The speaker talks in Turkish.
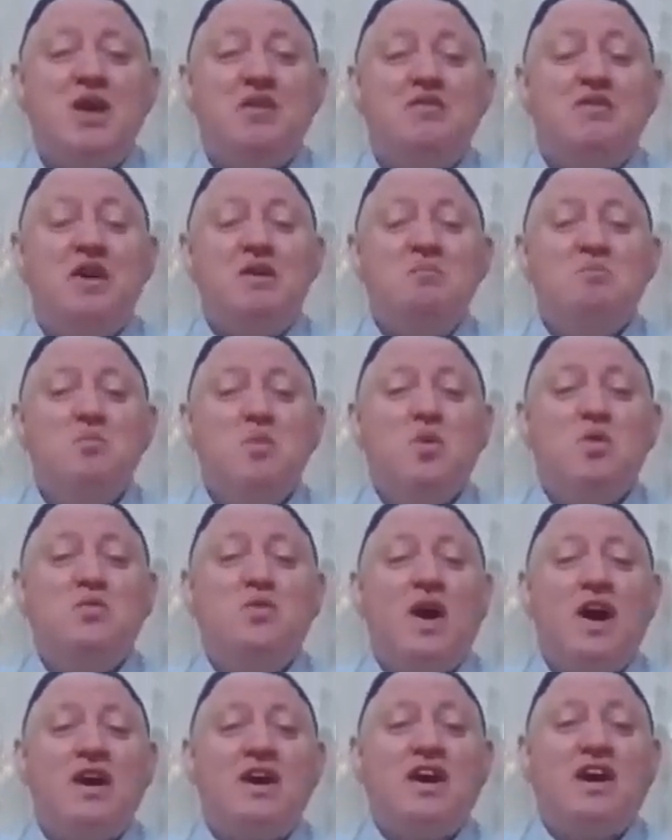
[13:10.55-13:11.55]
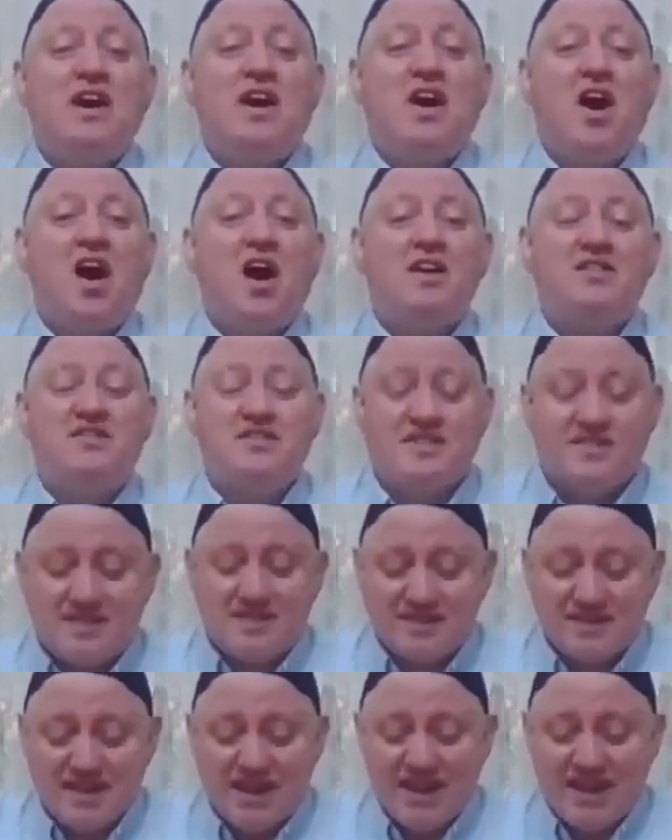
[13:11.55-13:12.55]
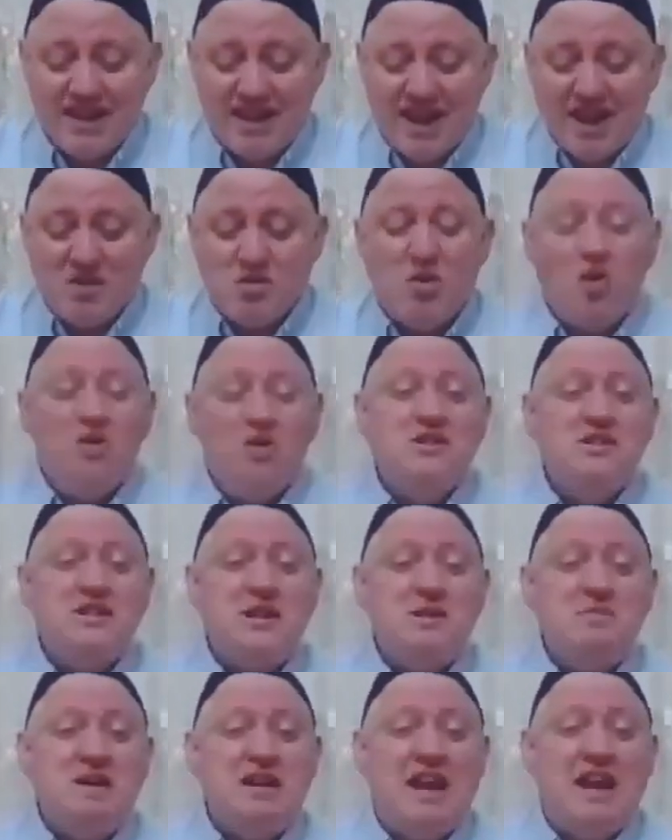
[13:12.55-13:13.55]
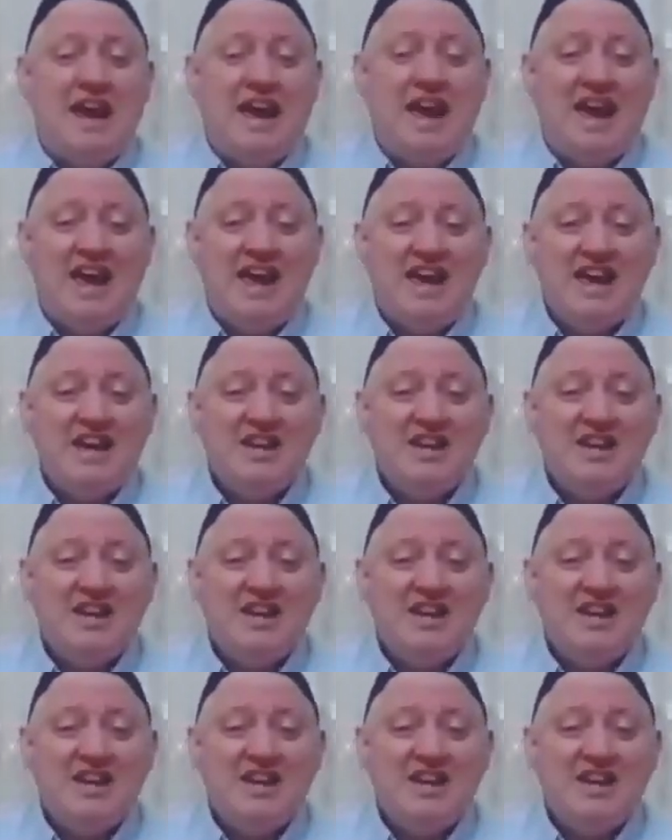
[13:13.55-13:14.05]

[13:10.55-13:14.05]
ve muvakkat yani olsa bile